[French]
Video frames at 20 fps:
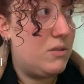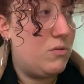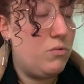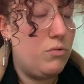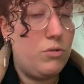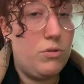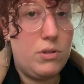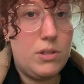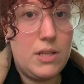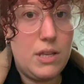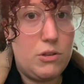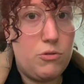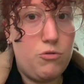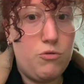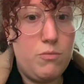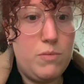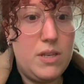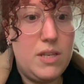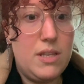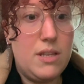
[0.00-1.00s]
tout est
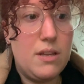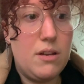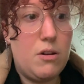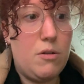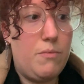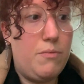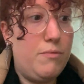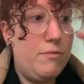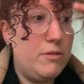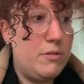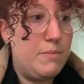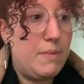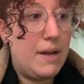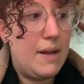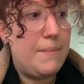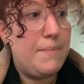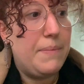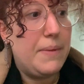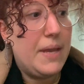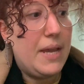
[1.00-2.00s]
humide. En plus,
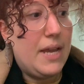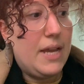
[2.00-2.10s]
ben...